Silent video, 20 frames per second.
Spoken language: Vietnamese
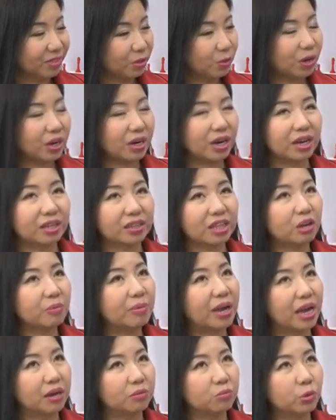hoặc là theo
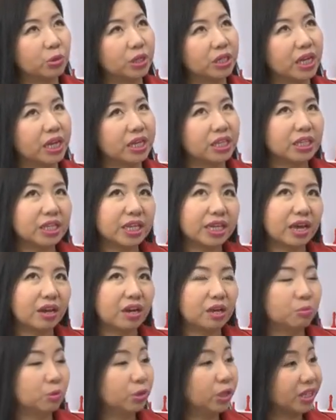bạn một người thầy như thế nào
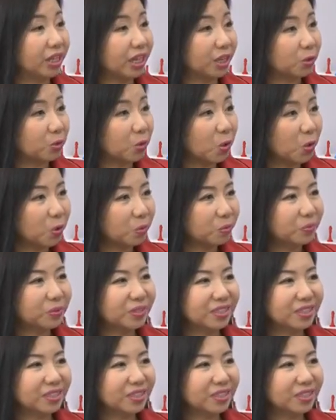là một người thầy tốt